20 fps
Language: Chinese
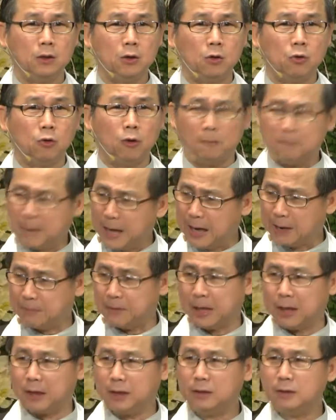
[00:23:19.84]
我爸爸
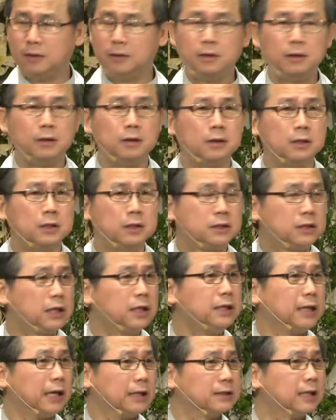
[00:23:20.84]
信
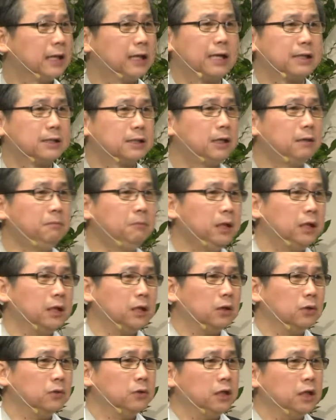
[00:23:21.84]
仰在他生命里
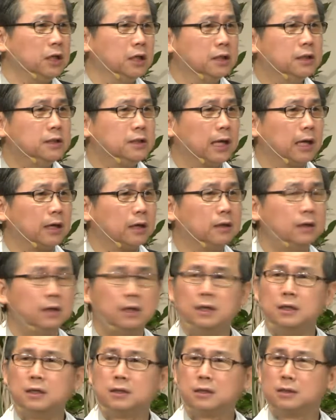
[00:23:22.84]
头的影响
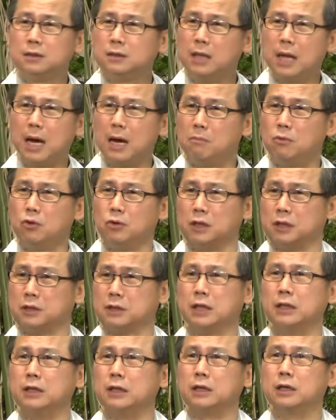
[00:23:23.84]
是那么的
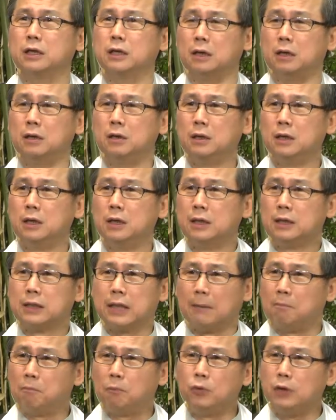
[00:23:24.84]
深刻，他
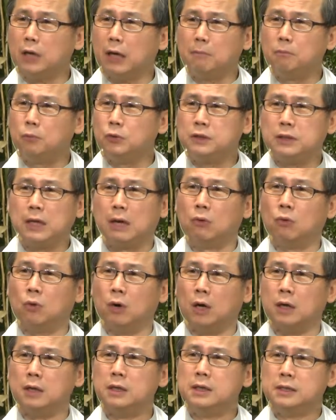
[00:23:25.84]
不能不叫我
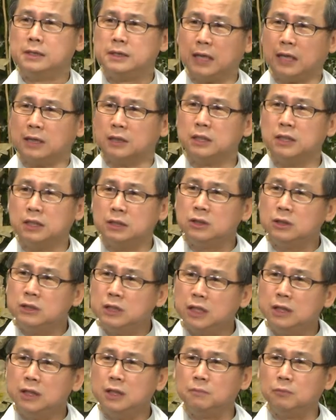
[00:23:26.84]
想去
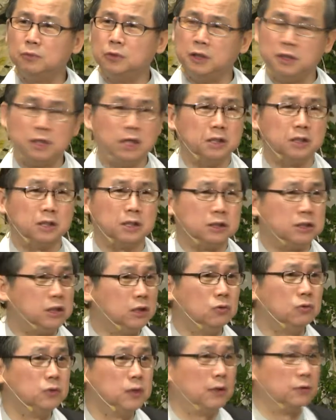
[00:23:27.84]
进一步的认识基
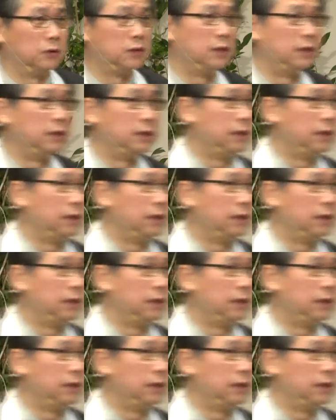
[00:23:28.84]
督教信仰。